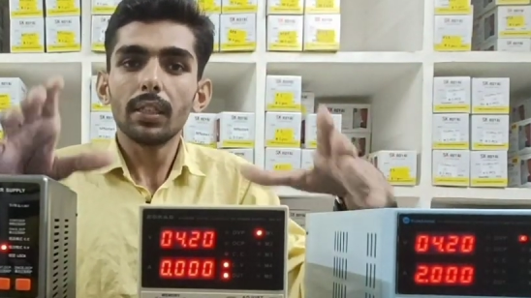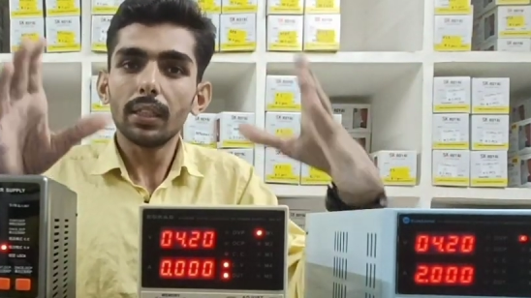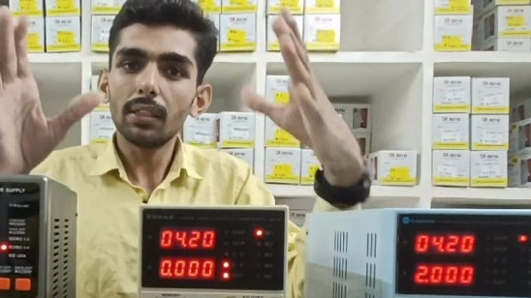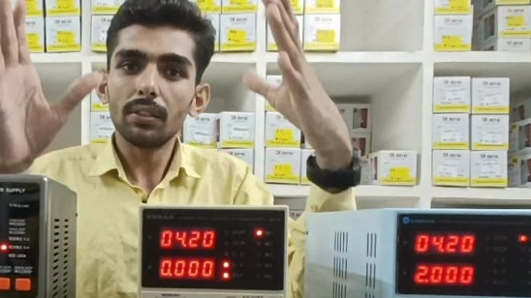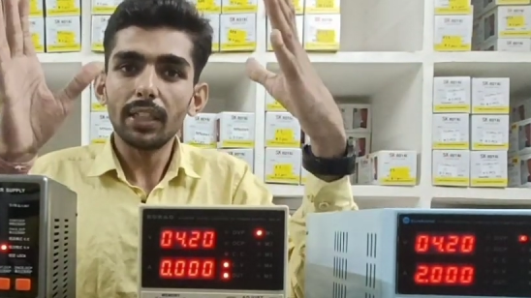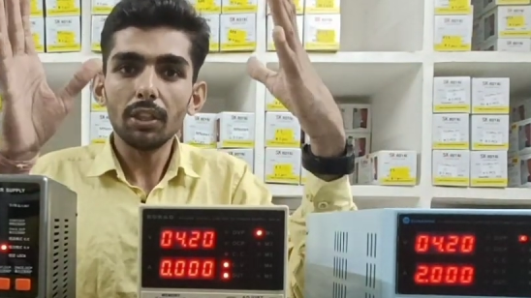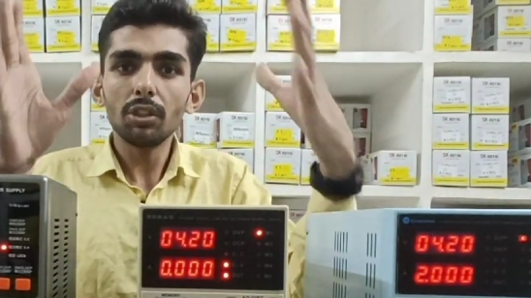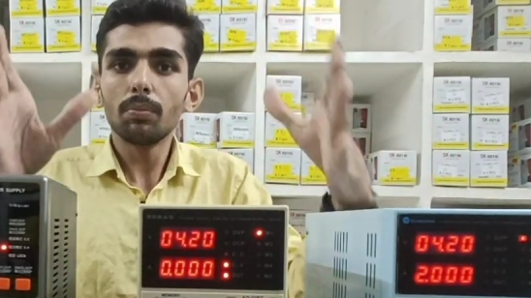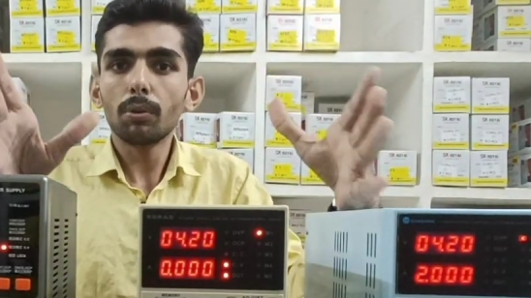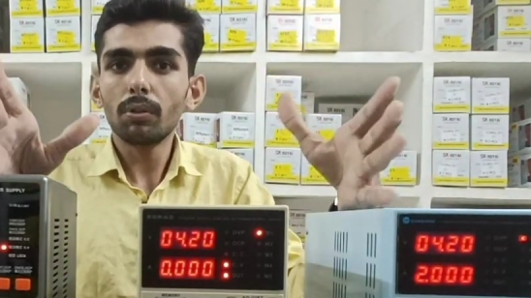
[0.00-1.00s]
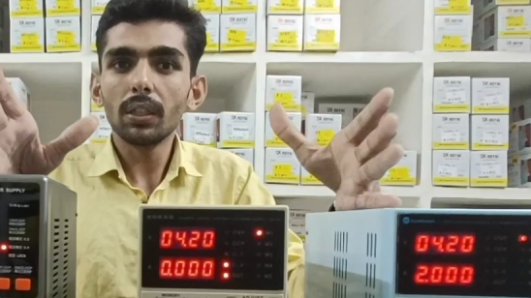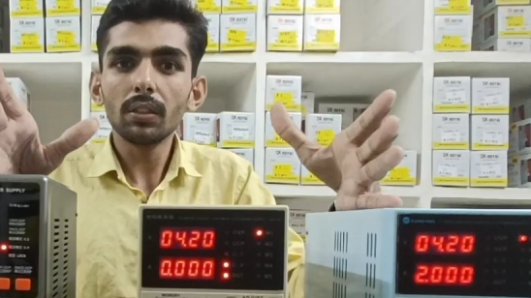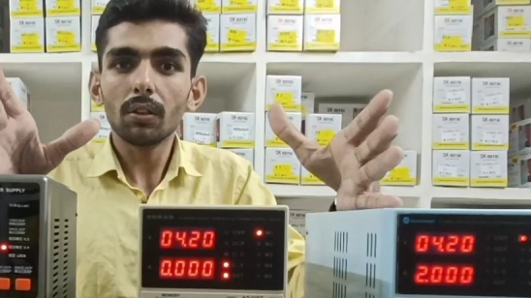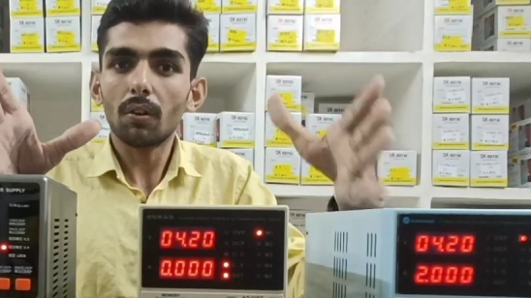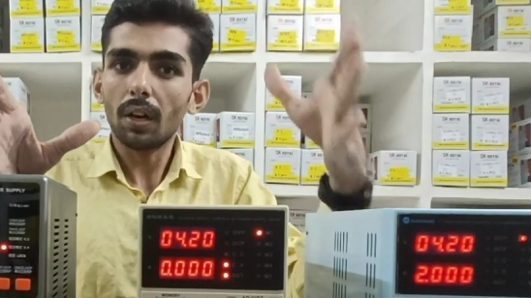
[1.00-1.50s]
ఏదైనా జెన్యున్
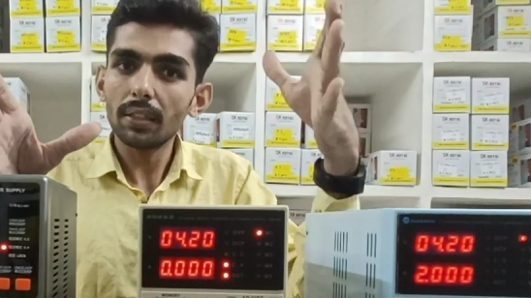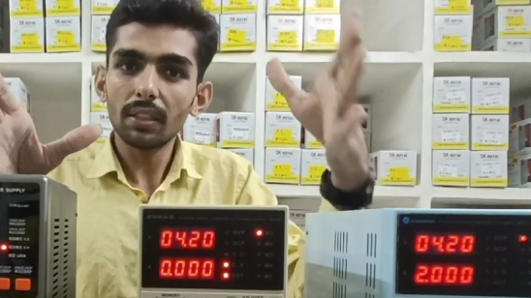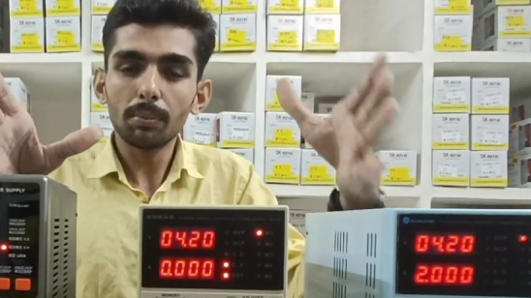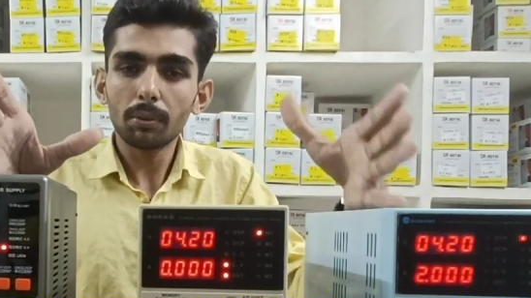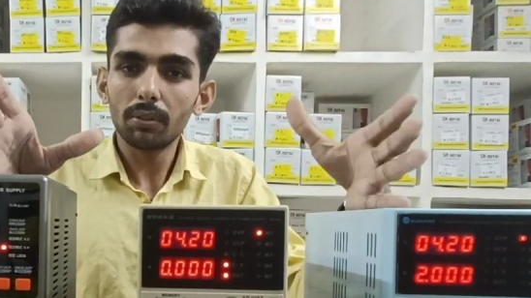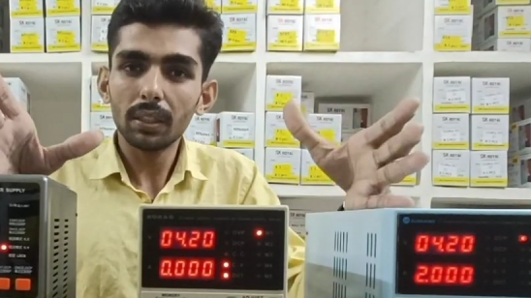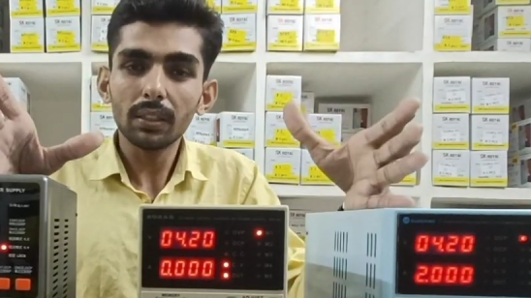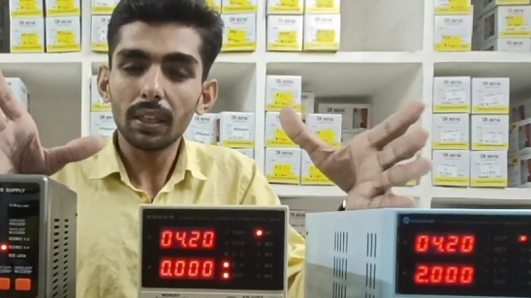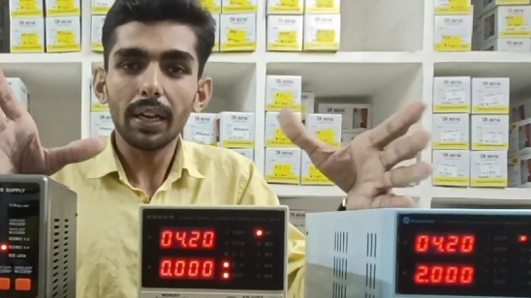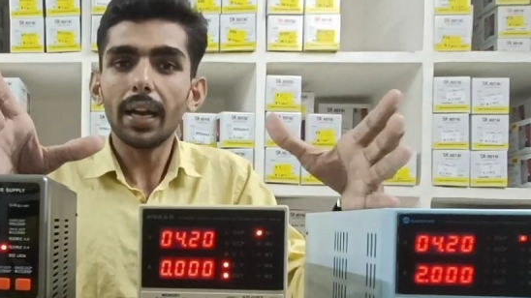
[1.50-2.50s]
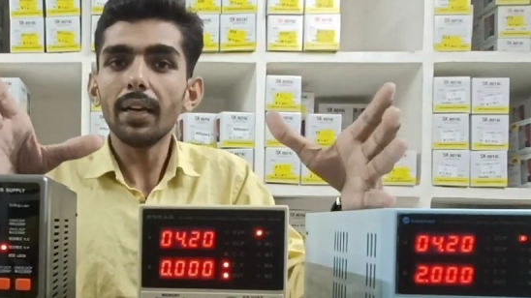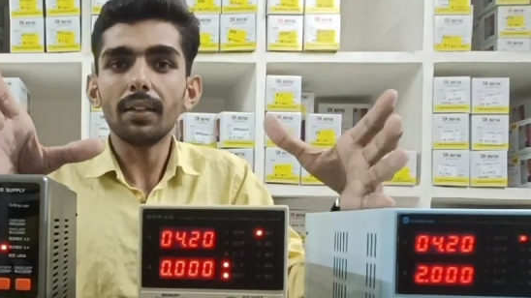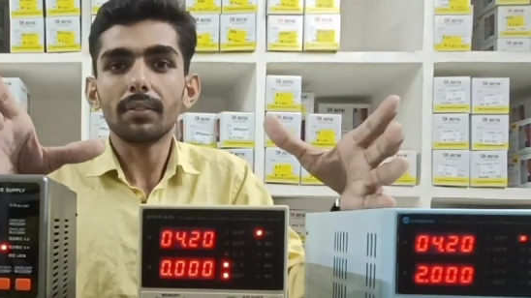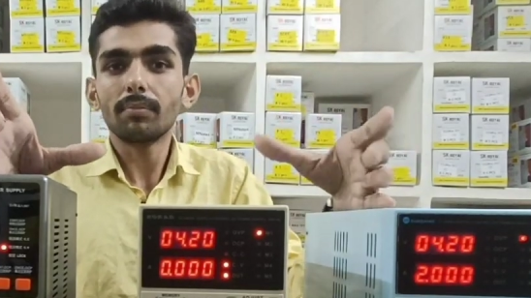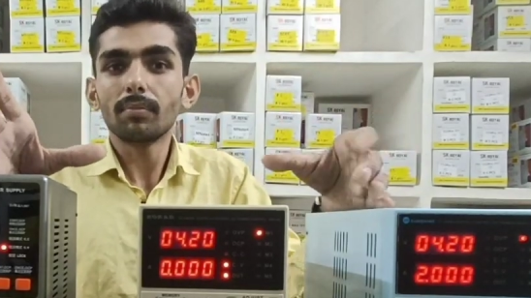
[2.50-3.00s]
ప్రోడక్ట్ ఒరిజినల్ ప్రోడక్ట్ అండ్